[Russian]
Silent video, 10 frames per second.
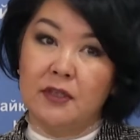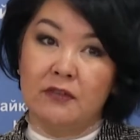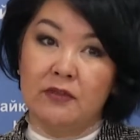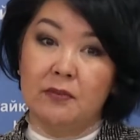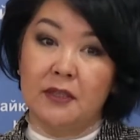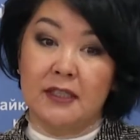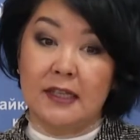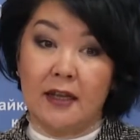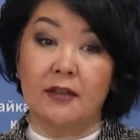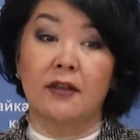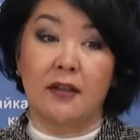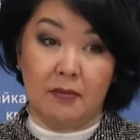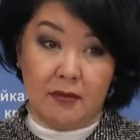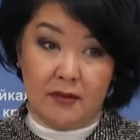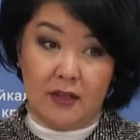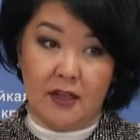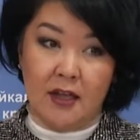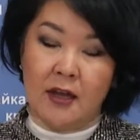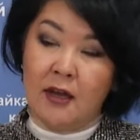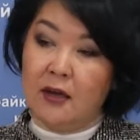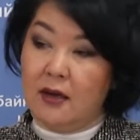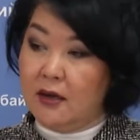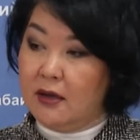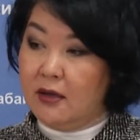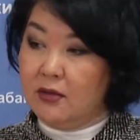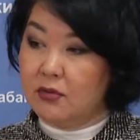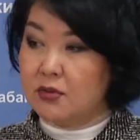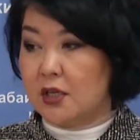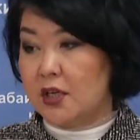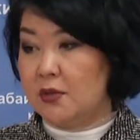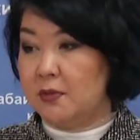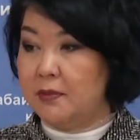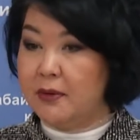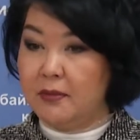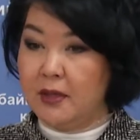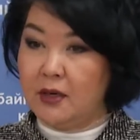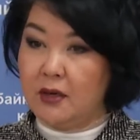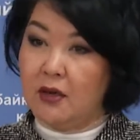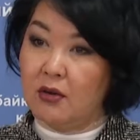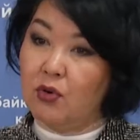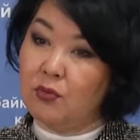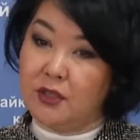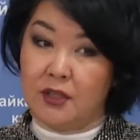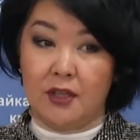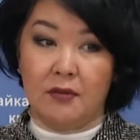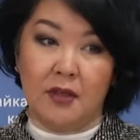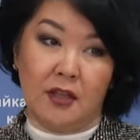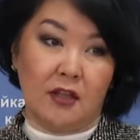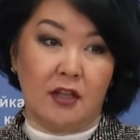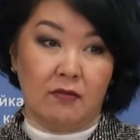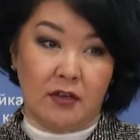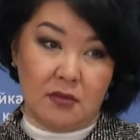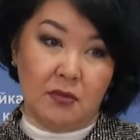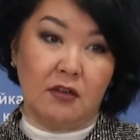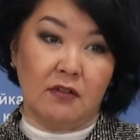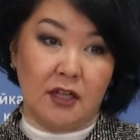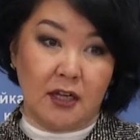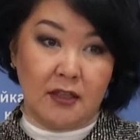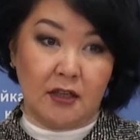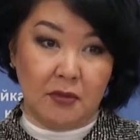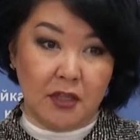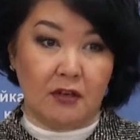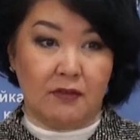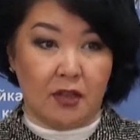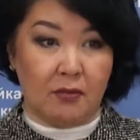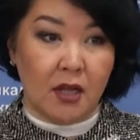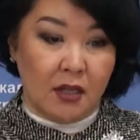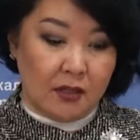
было выполнить ряд требований. А, ну, скажем, например, комнаты не менее там, 8 квадратных метров, там,